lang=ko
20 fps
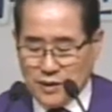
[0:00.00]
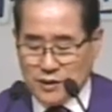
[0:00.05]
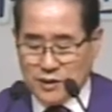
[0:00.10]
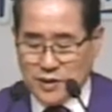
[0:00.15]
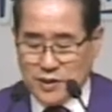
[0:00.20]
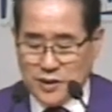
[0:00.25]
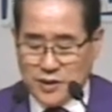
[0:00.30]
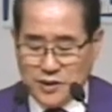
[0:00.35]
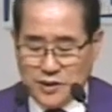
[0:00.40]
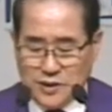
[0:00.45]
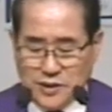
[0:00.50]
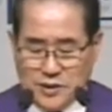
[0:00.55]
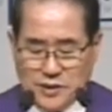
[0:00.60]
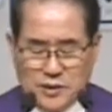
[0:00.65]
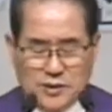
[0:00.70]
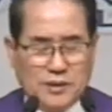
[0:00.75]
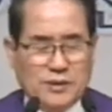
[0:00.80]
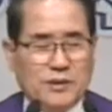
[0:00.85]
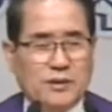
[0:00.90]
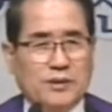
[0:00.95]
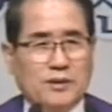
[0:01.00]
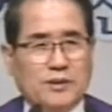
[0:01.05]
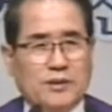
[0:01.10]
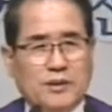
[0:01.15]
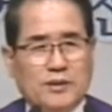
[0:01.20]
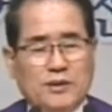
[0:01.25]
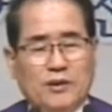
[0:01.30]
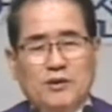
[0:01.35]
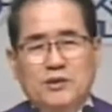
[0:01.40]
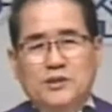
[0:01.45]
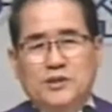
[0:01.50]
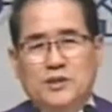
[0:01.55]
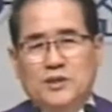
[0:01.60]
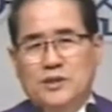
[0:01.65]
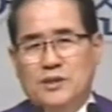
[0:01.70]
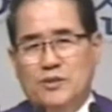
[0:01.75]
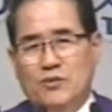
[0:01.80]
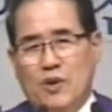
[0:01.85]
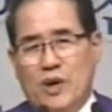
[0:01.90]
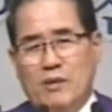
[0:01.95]
그 일은
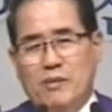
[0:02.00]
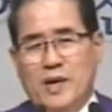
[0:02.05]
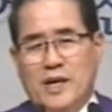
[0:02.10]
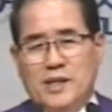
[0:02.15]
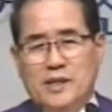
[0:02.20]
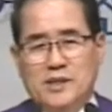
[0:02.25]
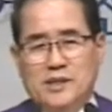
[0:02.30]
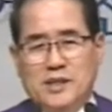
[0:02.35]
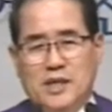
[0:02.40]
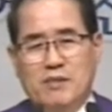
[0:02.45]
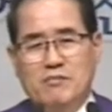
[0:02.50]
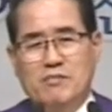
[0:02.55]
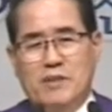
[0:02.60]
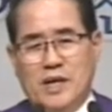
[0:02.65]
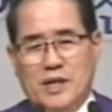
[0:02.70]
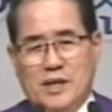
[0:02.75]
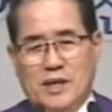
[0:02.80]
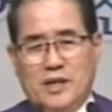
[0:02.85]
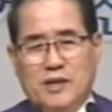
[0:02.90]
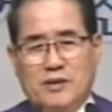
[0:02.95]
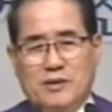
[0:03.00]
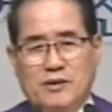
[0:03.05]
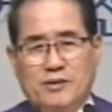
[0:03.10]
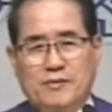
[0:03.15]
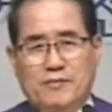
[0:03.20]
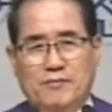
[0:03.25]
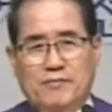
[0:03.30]
영적인 회방이 참 많아요.